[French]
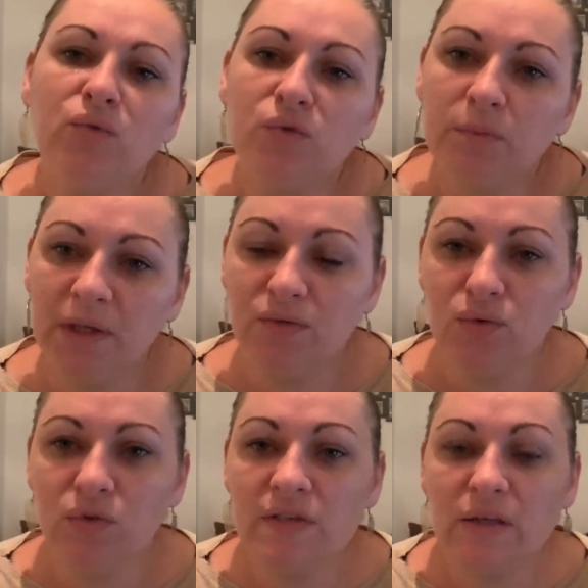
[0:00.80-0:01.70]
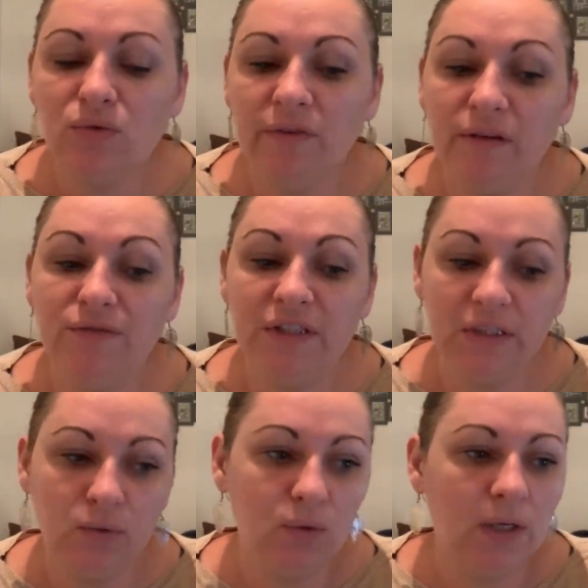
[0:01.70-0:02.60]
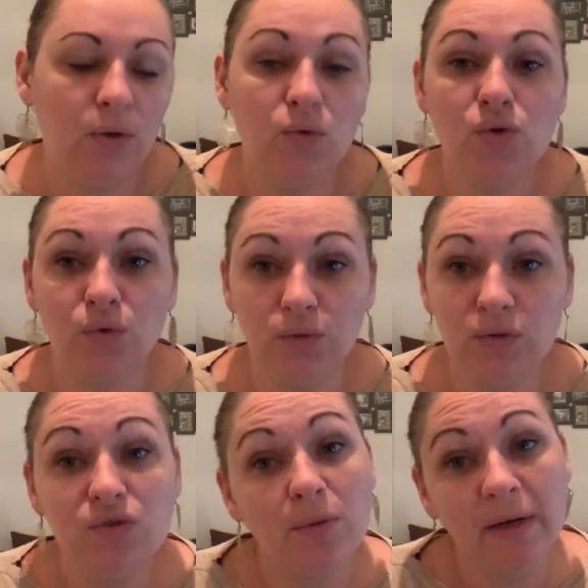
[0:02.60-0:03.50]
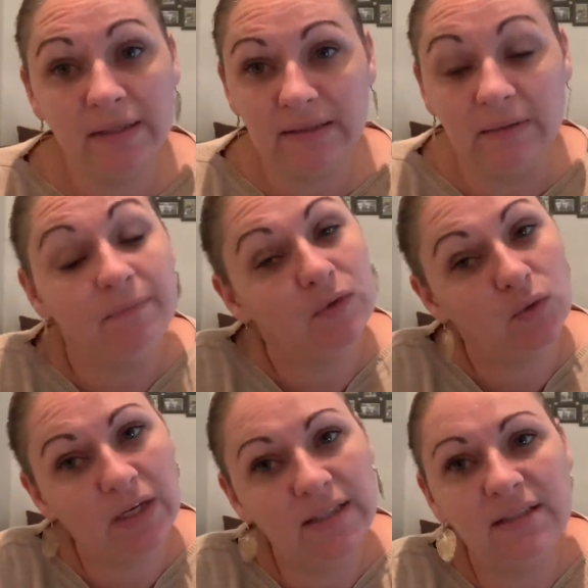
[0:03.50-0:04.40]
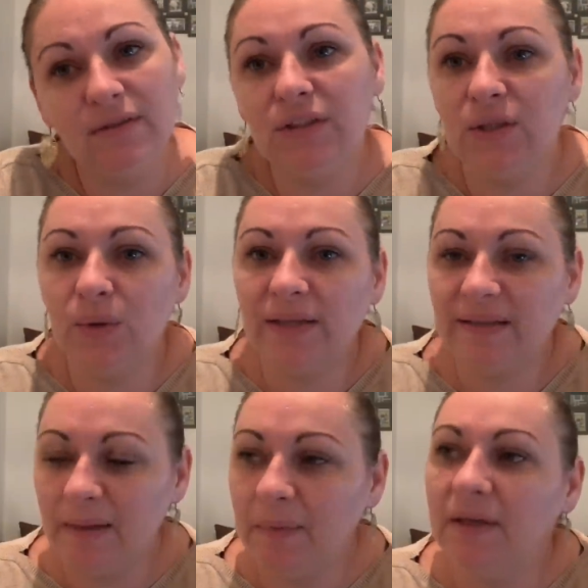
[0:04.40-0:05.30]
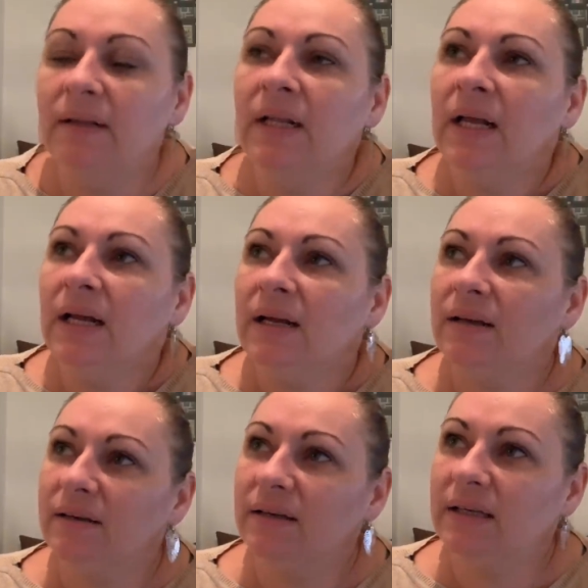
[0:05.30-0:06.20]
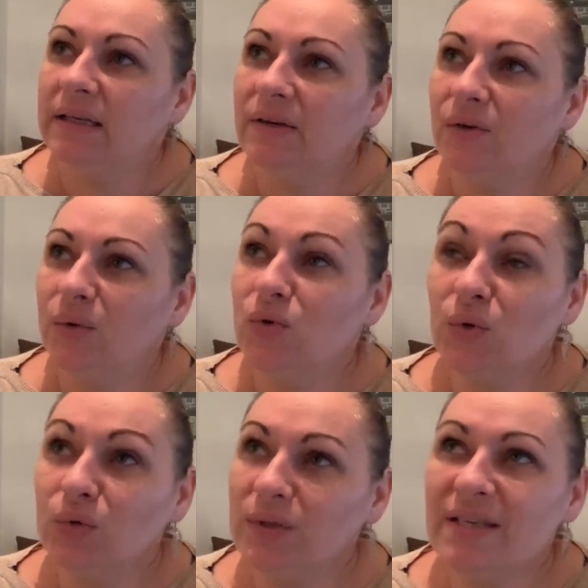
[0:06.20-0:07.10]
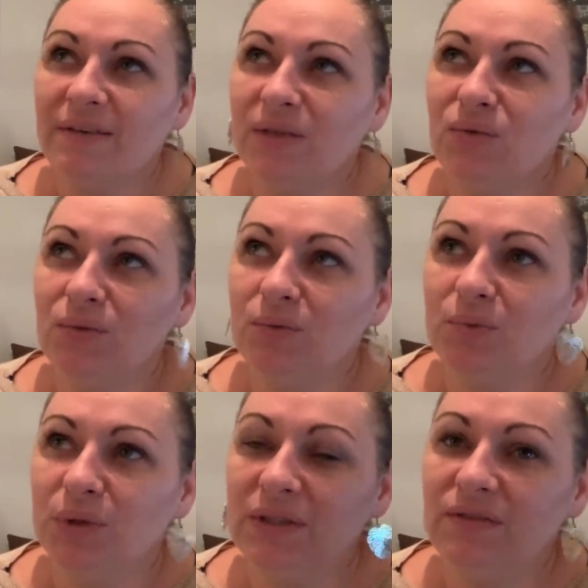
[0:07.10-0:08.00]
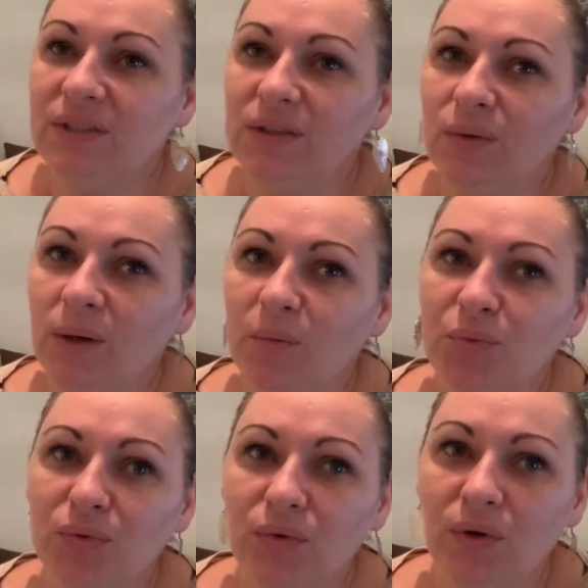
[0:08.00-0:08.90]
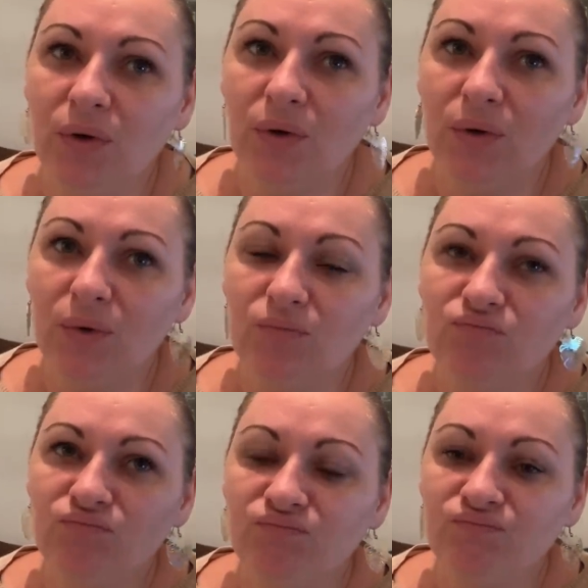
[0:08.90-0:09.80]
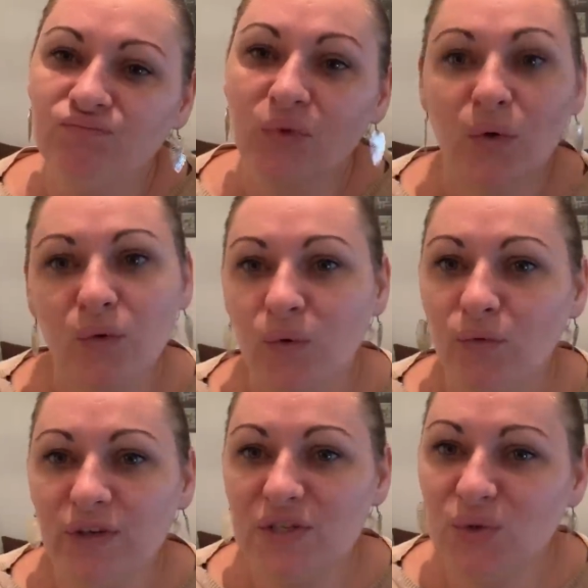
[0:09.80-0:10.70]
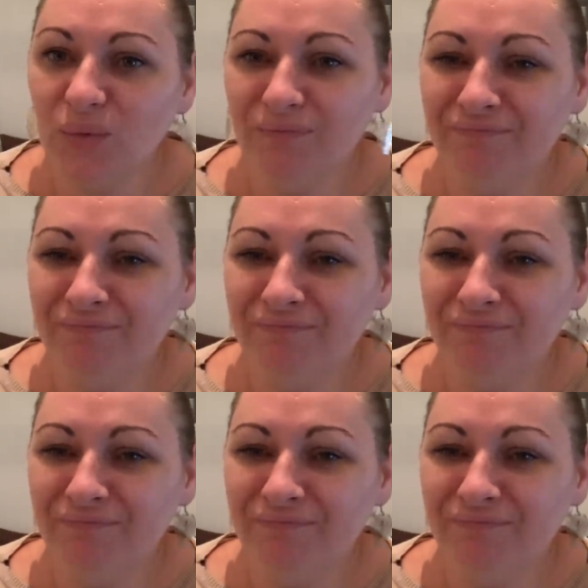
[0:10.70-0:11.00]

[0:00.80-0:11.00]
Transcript: bienvenue dans cette nouvelle vidéo. Alors aujourd'hui nous sommes lundi, donc lundi vidéo à thème. Euh, et euh, aujourd'hui ça va être une petite vidéo un peu euh, confession,